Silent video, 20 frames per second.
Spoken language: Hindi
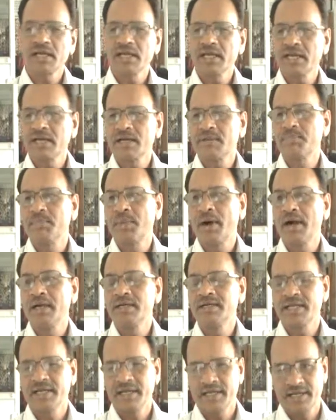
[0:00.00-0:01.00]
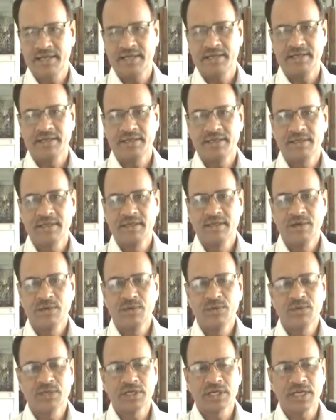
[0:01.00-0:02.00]
का एक पार्ट है
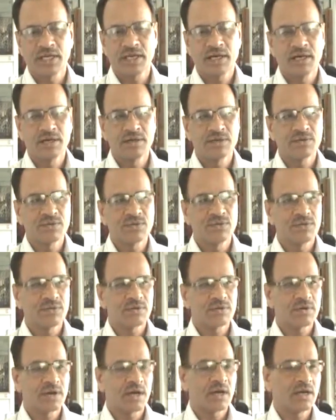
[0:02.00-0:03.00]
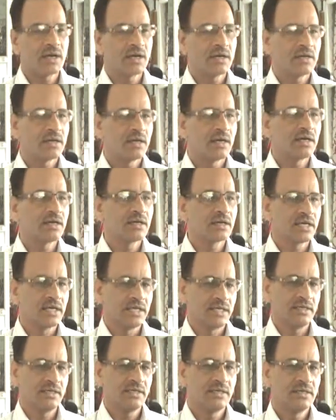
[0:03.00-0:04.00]
उनके अंकों का
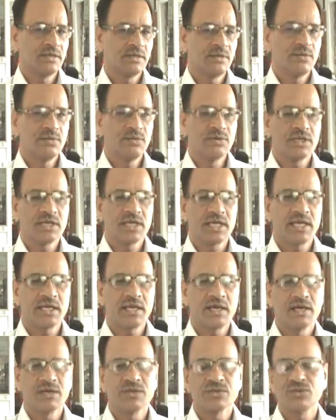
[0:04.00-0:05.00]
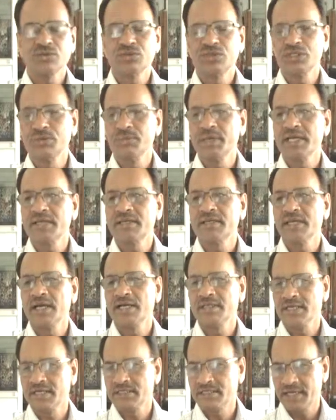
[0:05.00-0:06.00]
अंकन उनके अंक सूची में
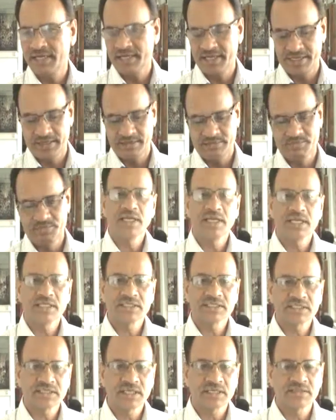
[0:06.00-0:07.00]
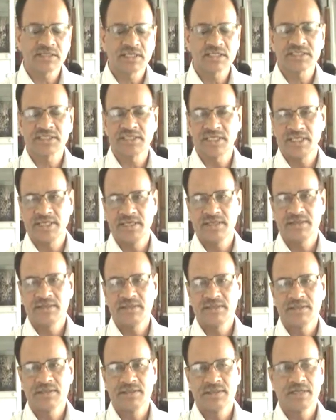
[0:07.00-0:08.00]
किया जाता है इस सत्र से
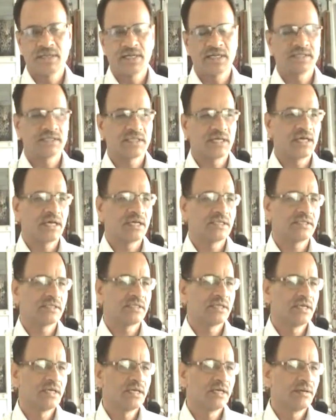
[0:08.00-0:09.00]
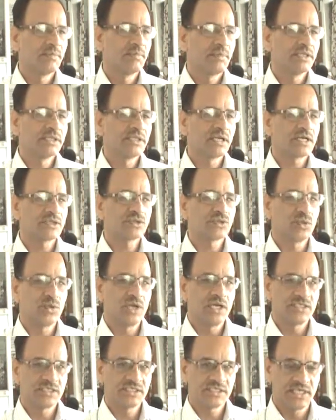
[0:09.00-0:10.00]
अर्थात
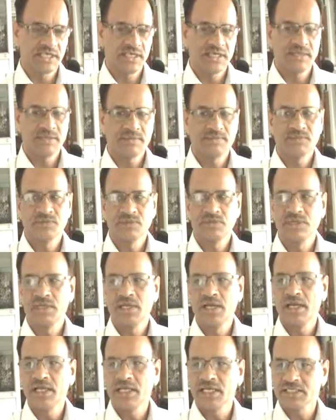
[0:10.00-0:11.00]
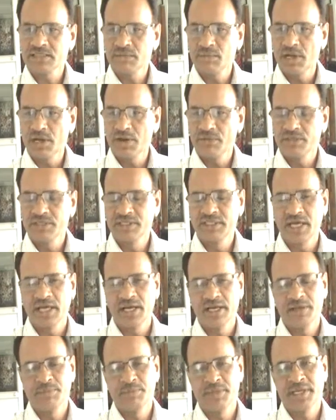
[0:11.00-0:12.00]
15-16 से इस
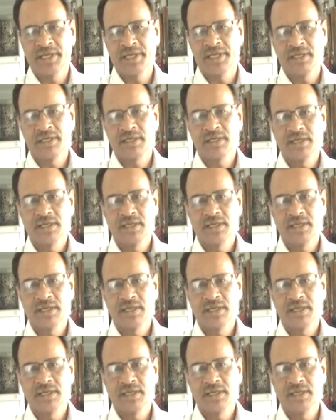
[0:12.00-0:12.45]
महाविद्यालय में